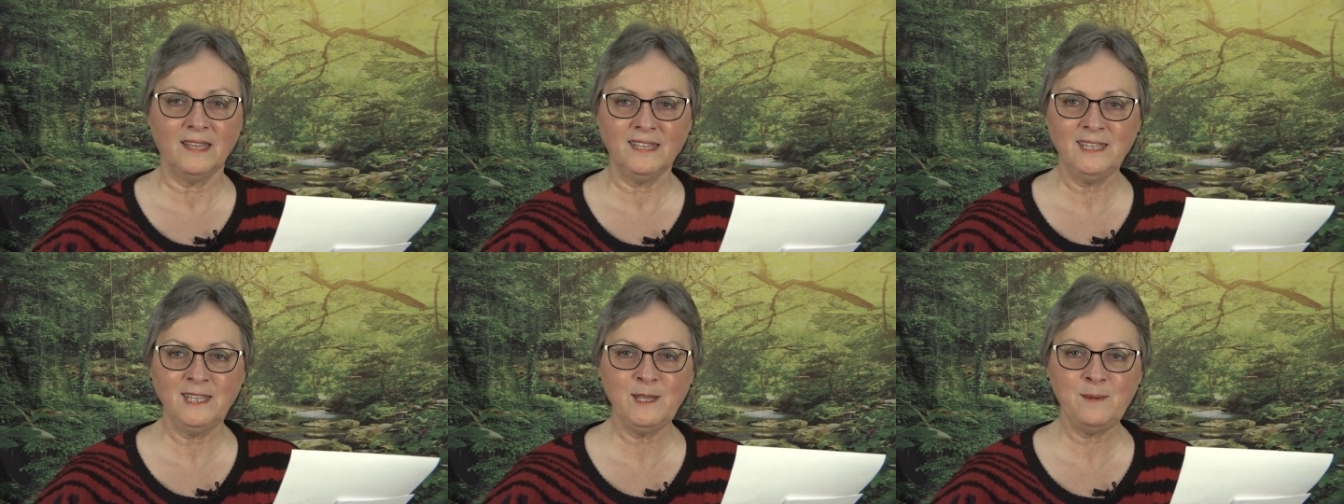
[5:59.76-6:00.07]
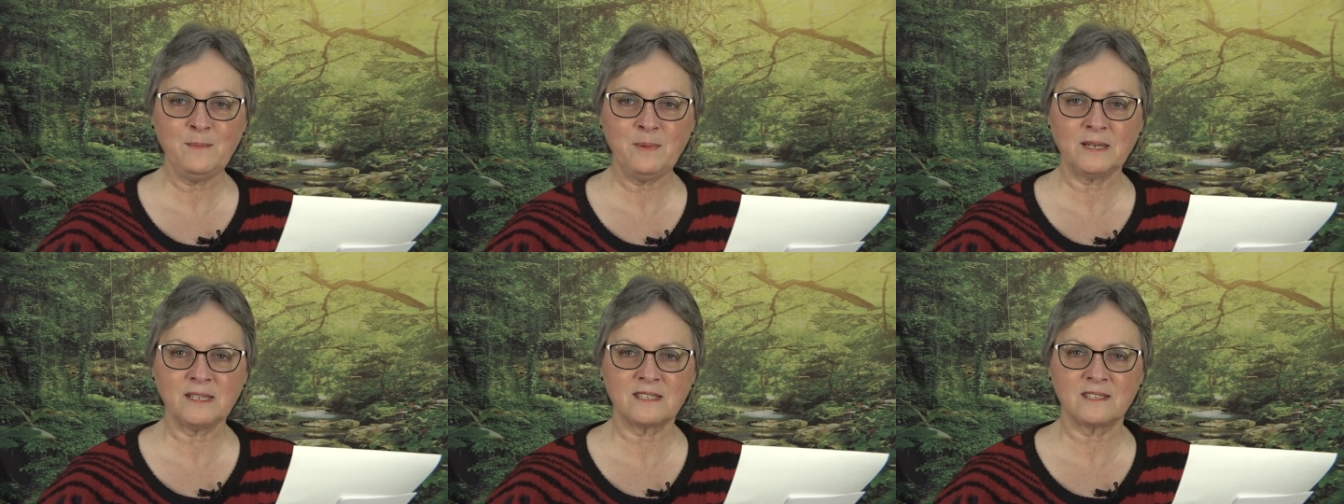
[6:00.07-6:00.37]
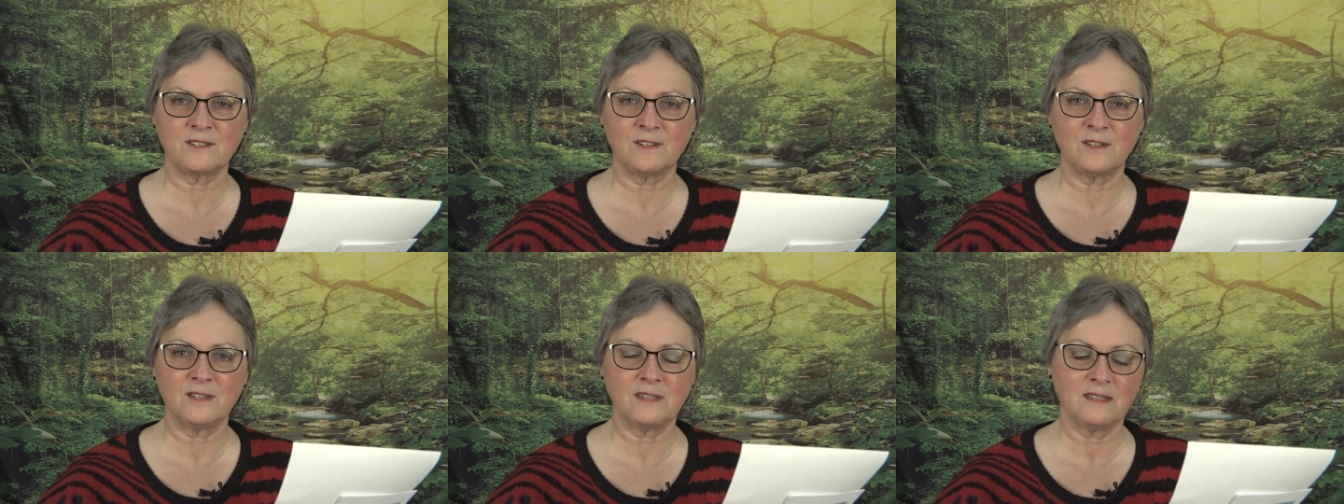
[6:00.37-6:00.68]
ni
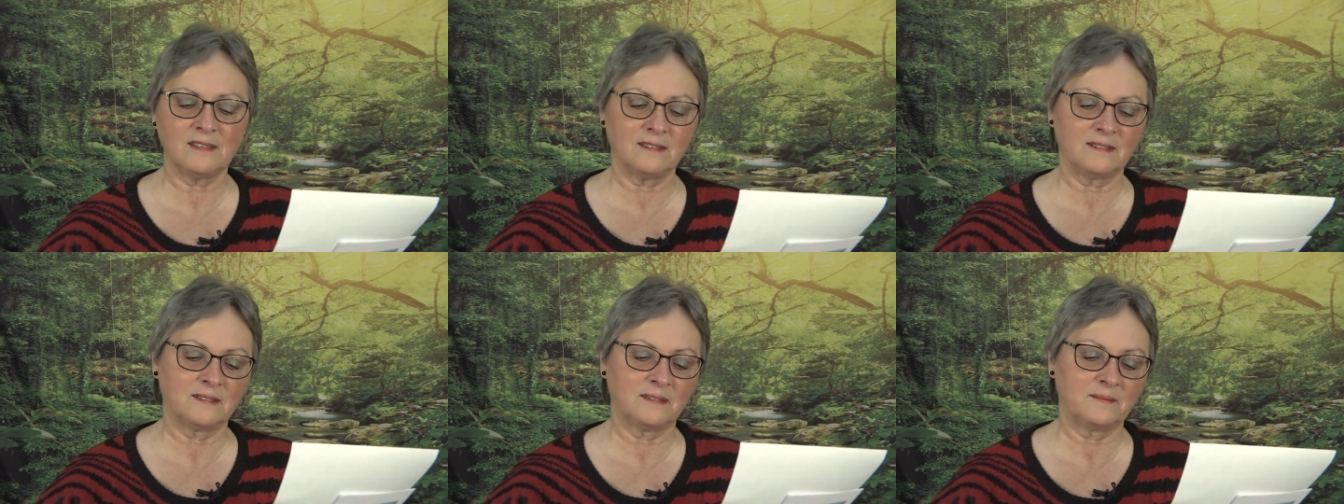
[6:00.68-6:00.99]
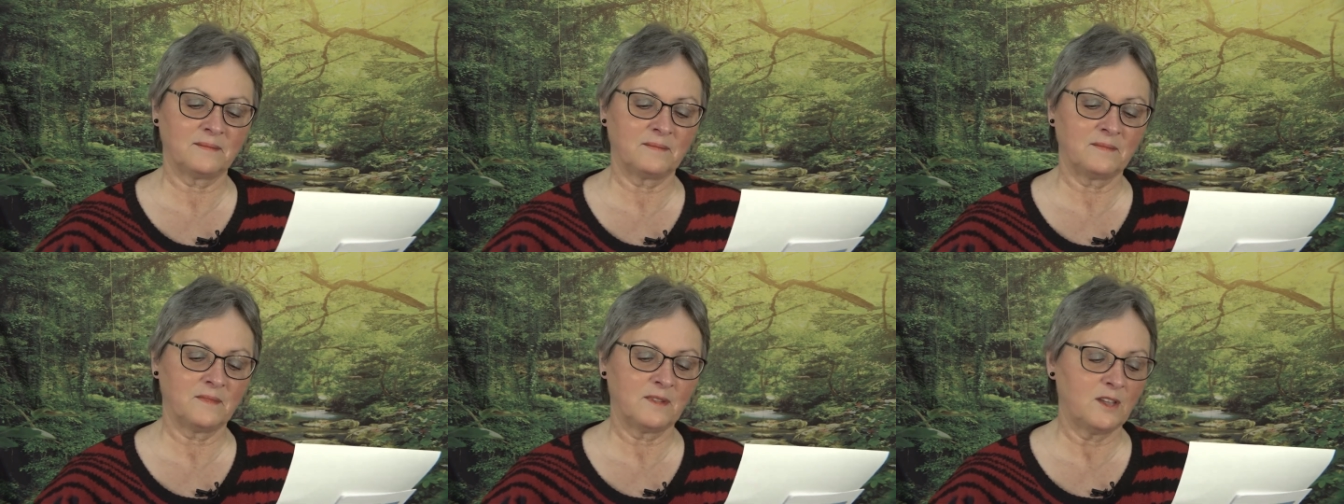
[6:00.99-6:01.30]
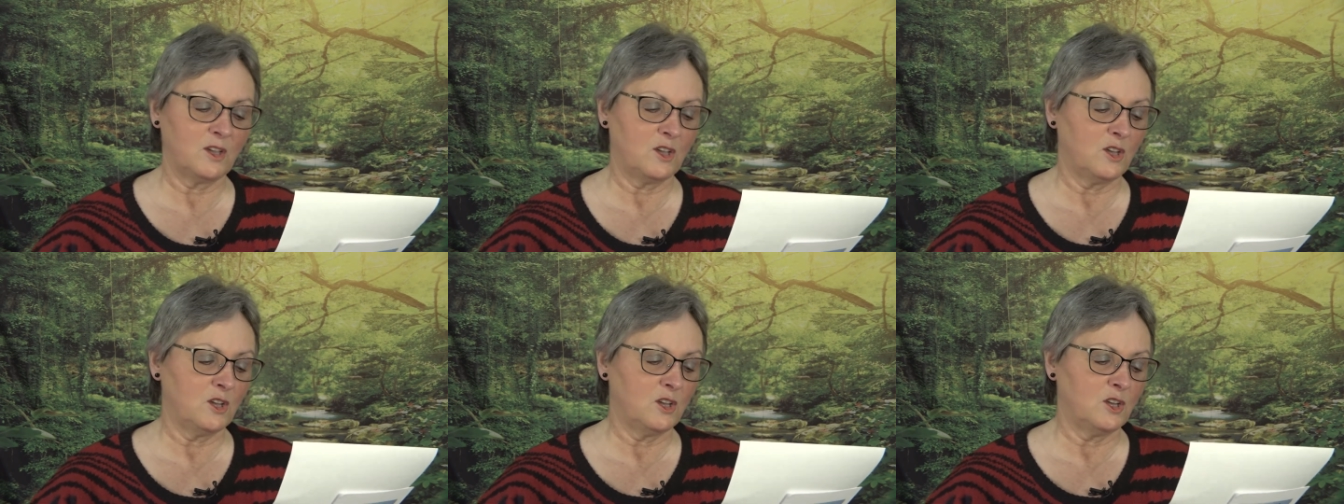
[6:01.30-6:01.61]
personne.
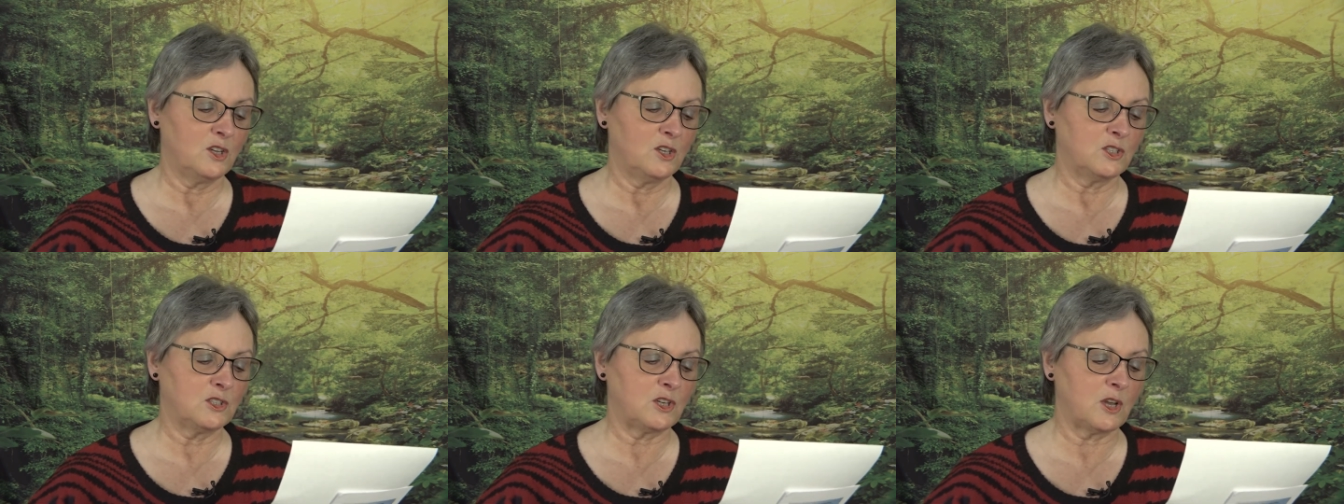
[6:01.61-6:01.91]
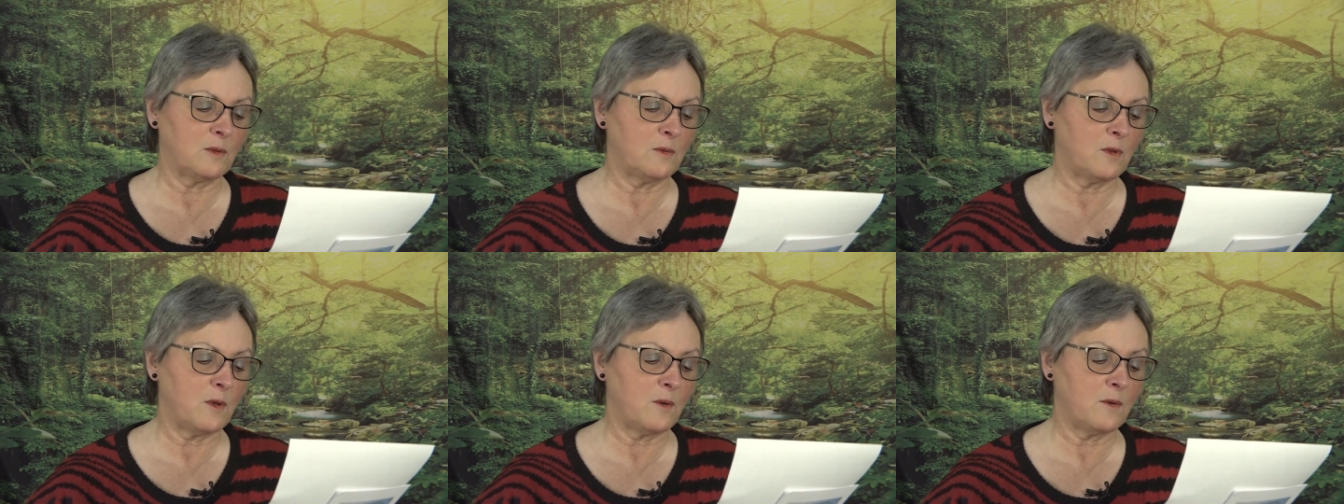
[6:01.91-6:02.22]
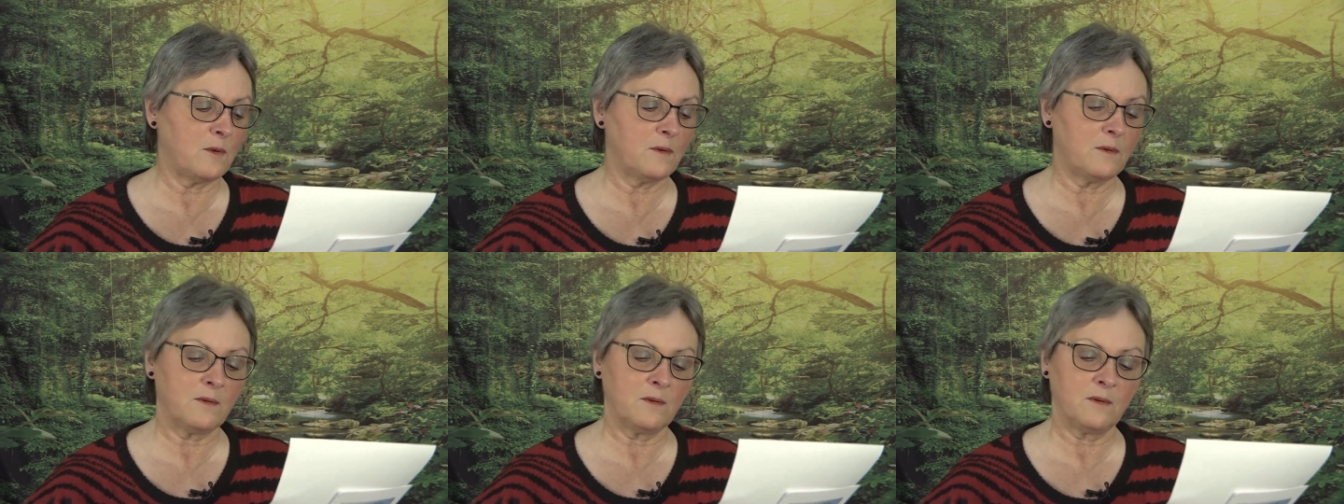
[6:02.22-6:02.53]
Je
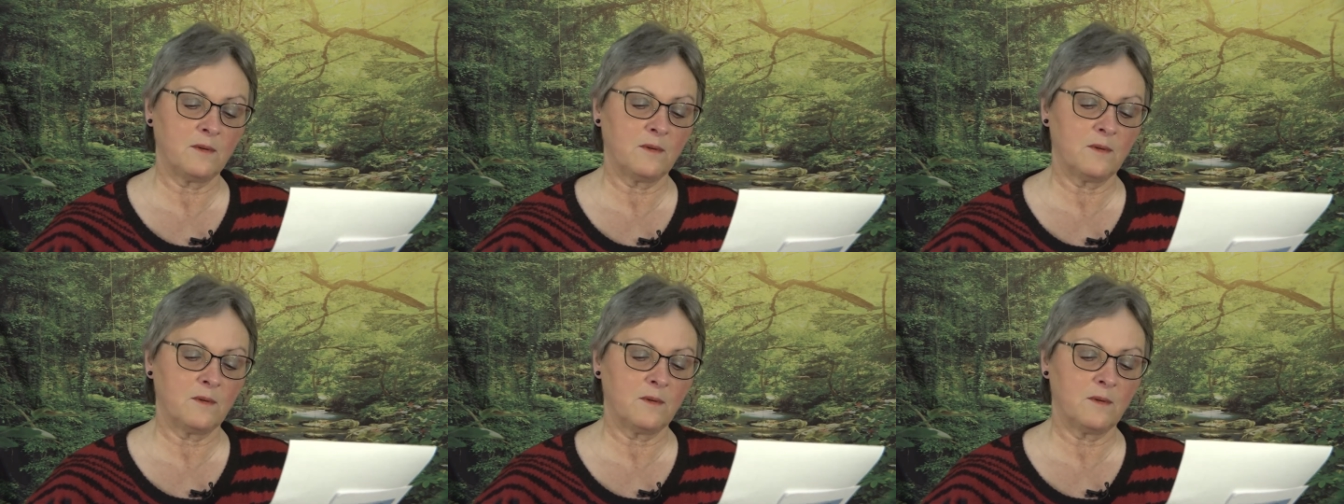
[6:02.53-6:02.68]
ne